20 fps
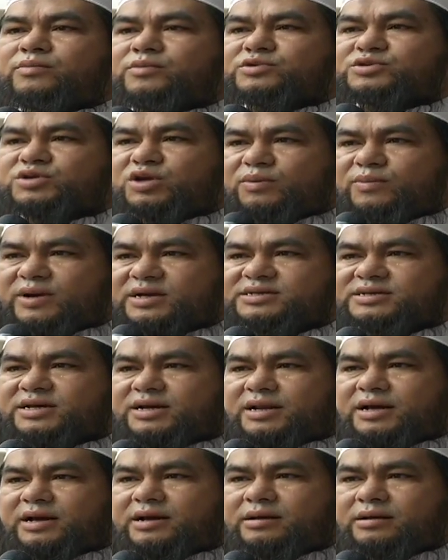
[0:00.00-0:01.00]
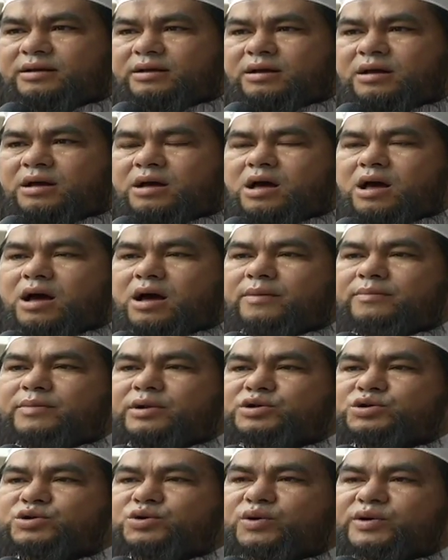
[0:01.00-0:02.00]
মুসলমান যারা
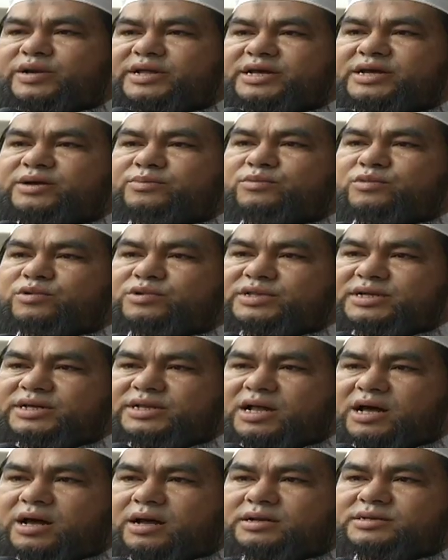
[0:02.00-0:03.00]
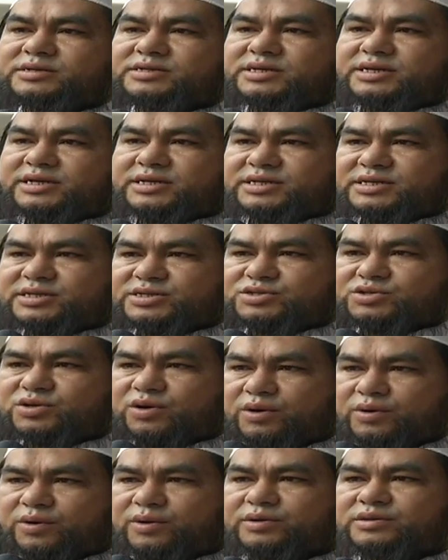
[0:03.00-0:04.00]
আমরা সঠিক মদিনার যে
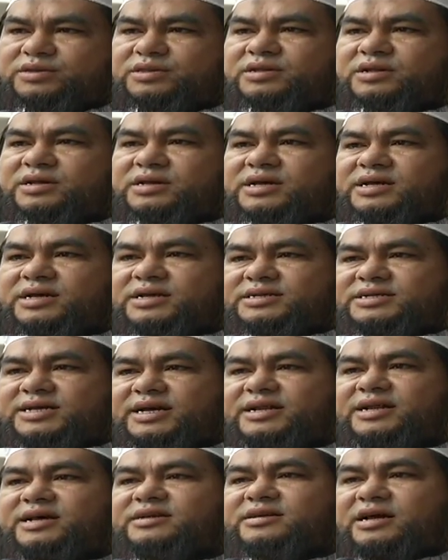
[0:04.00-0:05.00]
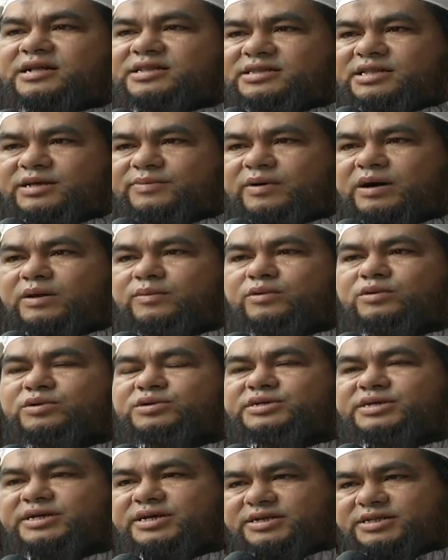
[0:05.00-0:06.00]
সনদ সেটা জানতে পারবো
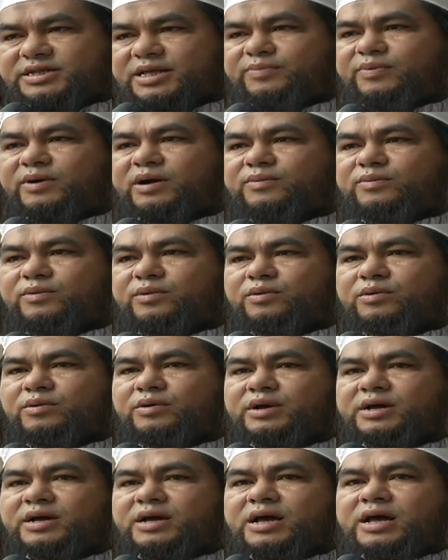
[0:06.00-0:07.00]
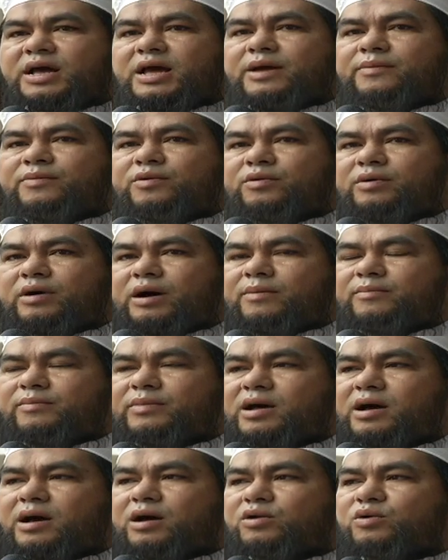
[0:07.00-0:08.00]
শিখতে পারবো এবং
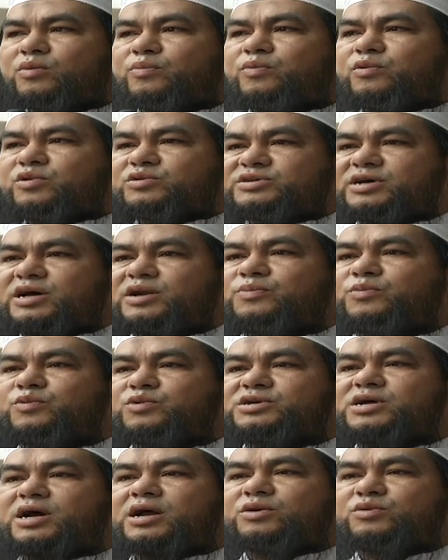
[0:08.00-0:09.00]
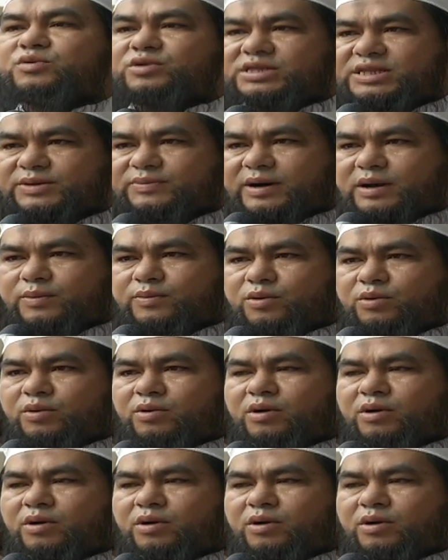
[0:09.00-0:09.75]
আমরা আরও প্রচার প্রসার করতে পারবো